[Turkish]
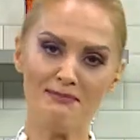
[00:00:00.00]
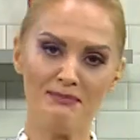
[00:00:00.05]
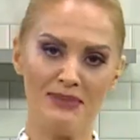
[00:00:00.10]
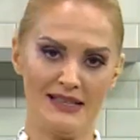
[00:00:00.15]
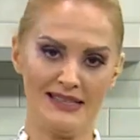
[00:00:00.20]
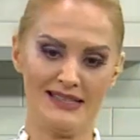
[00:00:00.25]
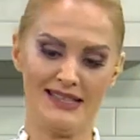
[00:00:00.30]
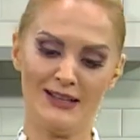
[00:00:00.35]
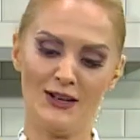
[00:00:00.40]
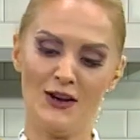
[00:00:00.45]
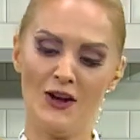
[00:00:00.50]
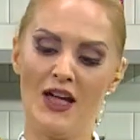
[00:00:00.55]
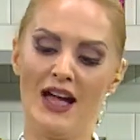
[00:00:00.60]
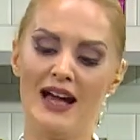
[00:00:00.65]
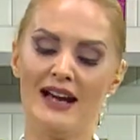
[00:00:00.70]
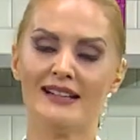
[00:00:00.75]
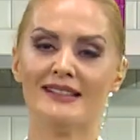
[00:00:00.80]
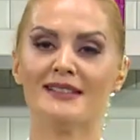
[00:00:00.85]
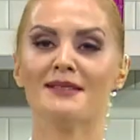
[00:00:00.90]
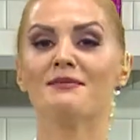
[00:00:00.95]
pazı
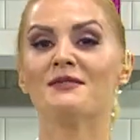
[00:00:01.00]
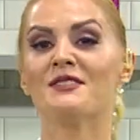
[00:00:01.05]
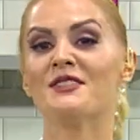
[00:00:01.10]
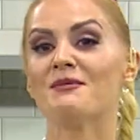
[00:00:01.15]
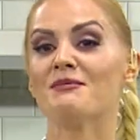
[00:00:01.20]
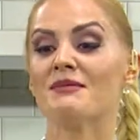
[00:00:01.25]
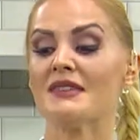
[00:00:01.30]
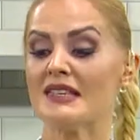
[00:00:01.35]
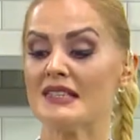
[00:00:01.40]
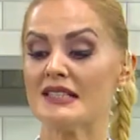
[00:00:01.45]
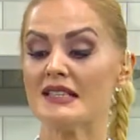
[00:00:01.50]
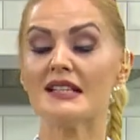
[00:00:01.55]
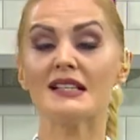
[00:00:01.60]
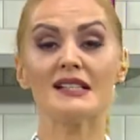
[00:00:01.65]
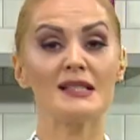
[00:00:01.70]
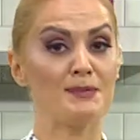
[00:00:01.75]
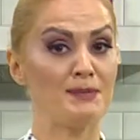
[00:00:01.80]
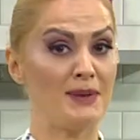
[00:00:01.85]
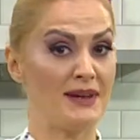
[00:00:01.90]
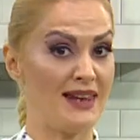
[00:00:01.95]
koyardım. Şimdi içine
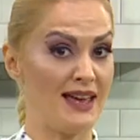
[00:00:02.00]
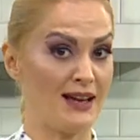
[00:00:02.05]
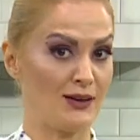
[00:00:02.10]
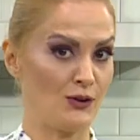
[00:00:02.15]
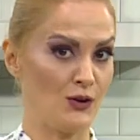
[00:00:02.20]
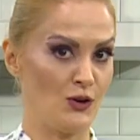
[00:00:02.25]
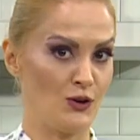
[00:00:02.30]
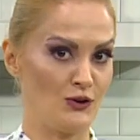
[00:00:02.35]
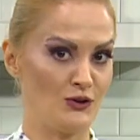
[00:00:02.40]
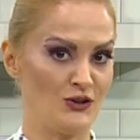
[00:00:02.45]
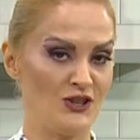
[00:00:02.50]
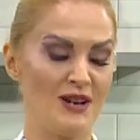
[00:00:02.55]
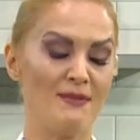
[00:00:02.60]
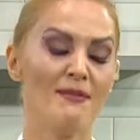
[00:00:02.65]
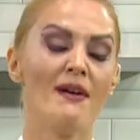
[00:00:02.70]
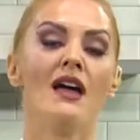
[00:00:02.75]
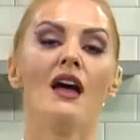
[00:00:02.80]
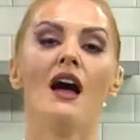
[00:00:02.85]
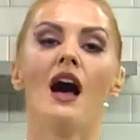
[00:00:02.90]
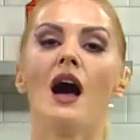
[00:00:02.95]
ıspanak koyacağım.
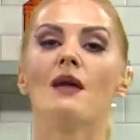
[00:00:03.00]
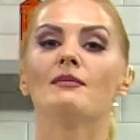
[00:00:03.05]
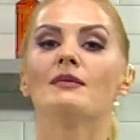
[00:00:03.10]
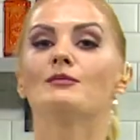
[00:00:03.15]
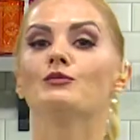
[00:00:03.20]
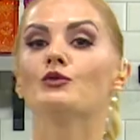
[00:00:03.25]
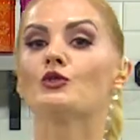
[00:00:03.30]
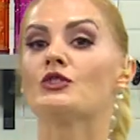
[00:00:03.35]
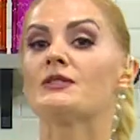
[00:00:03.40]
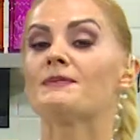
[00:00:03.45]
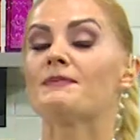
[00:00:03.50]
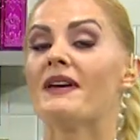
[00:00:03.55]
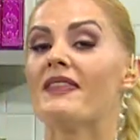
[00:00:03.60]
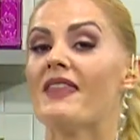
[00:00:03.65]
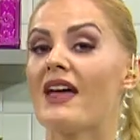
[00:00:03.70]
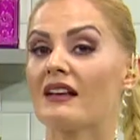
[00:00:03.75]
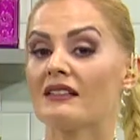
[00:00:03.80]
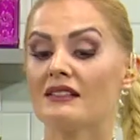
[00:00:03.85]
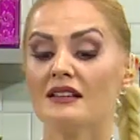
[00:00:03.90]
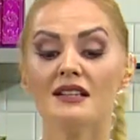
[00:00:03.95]
Ama bu
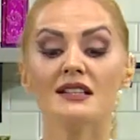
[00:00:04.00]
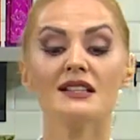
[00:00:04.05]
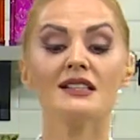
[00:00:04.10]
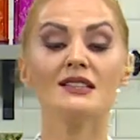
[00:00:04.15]
ıspanakları